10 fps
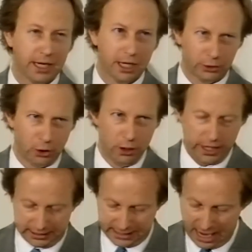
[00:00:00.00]
äh,
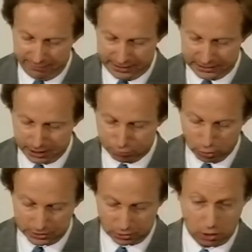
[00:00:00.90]
König Davids
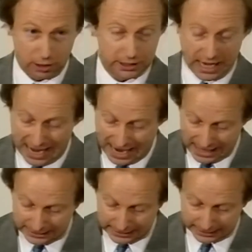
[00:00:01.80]
Geburtsort,
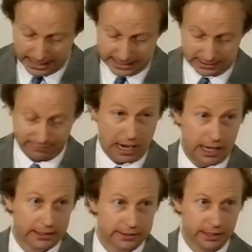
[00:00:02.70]
angereist
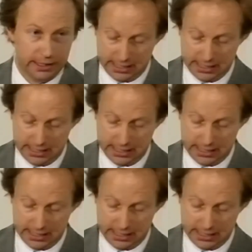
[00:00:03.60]
waren,